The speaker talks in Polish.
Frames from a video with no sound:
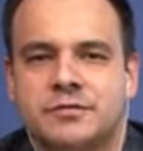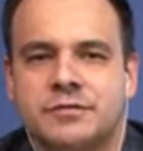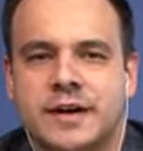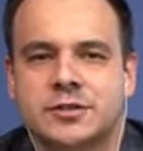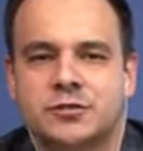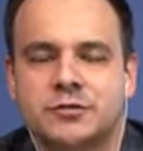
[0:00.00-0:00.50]

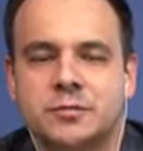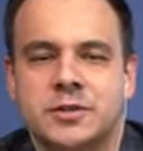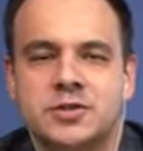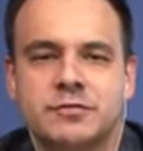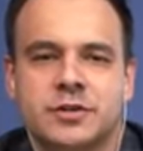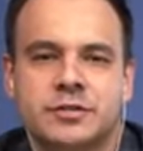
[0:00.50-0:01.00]
faktów,
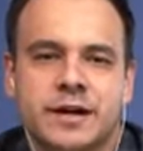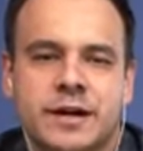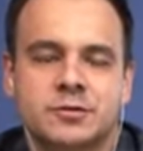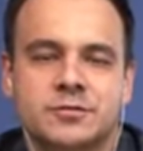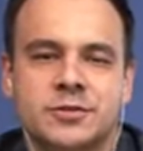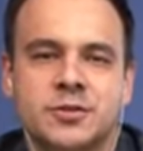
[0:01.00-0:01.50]
miedziowych
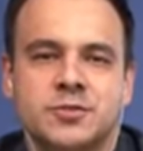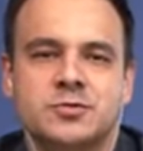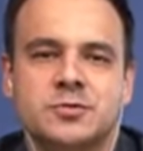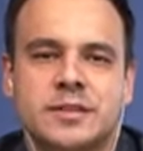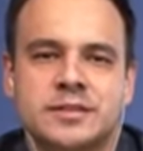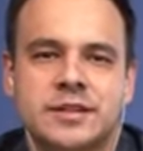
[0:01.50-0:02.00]
faktów, no i
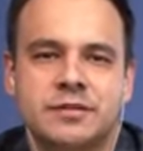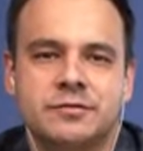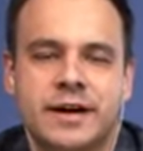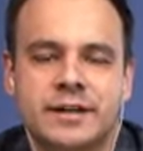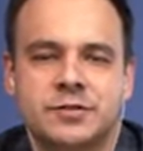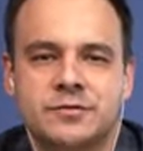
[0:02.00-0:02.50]
sudeckich
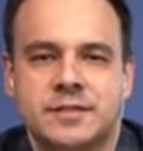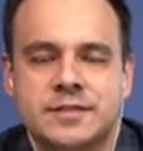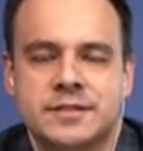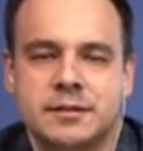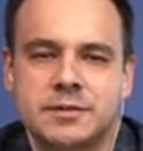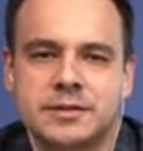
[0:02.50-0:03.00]
faktów. Jest
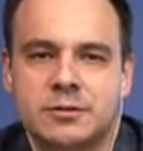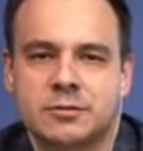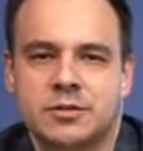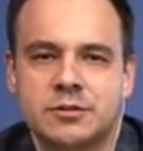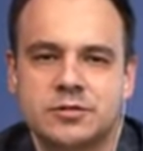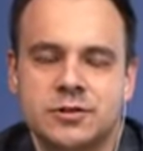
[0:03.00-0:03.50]
z nami cały
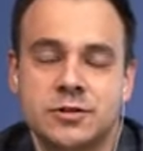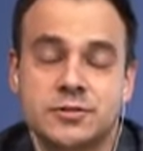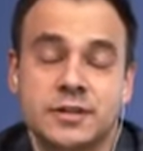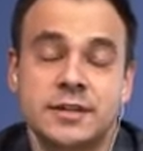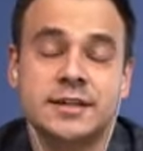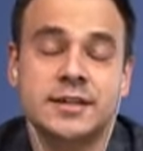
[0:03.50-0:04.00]
Dolny
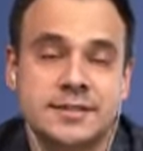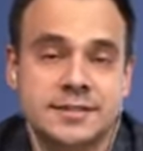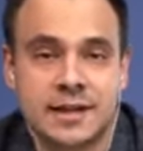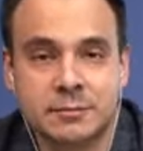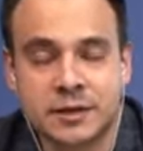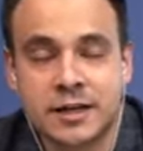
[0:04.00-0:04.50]
Śląsk i jest z
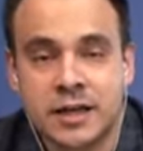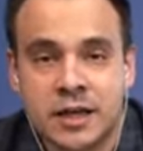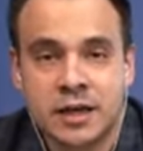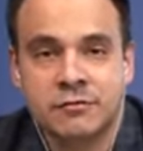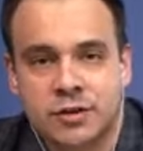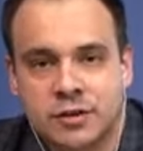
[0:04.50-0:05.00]
nami
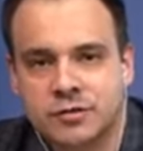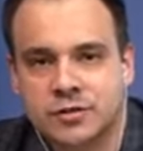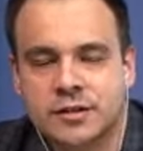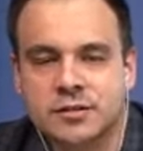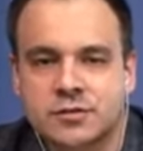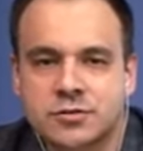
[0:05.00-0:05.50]

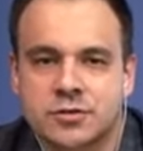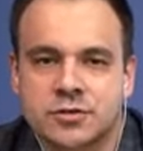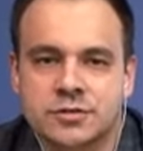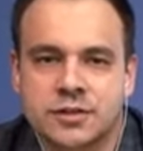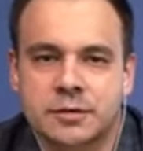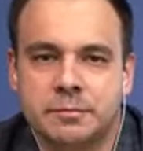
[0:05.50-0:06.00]
wojewoda
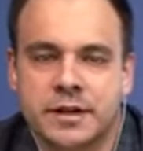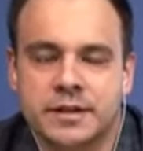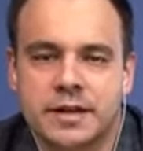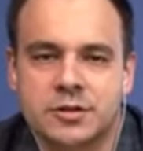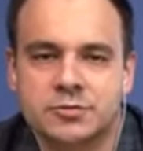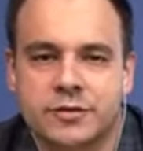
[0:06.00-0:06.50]
dolnośląski, pan
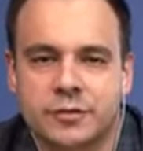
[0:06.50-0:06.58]
Jarosław